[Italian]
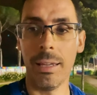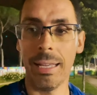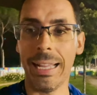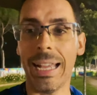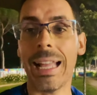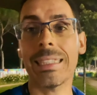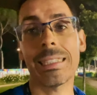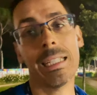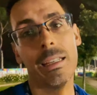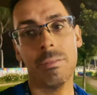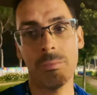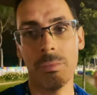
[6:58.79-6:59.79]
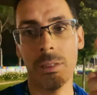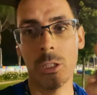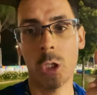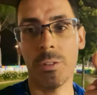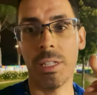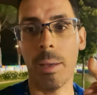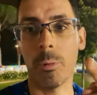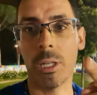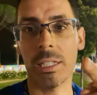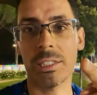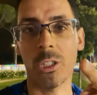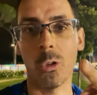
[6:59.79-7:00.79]
Grazie, ci vediamo
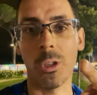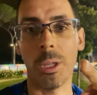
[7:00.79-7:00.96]
nella seconda